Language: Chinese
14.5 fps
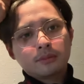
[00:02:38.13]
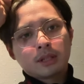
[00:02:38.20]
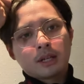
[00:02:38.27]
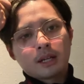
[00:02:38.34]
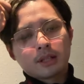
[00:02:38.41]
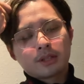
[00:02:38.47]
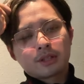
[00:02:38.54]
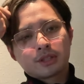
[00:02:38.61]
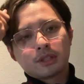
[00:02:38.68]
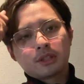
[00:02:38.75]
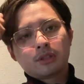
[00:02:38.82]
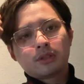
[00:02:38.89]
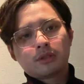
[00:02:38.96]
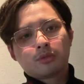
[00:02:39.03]
啊
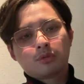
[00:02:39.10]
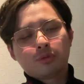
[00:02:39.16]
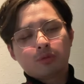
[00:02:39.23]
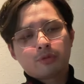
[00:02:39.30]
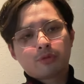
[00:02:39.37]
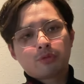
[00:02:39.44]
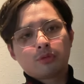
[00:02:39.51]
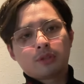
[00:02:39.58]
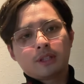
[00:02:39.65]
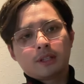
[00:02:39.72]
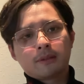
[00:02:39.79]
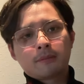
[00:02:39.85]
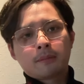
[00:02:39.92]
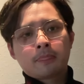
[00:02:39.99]
急吐速
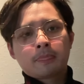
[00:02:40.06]
递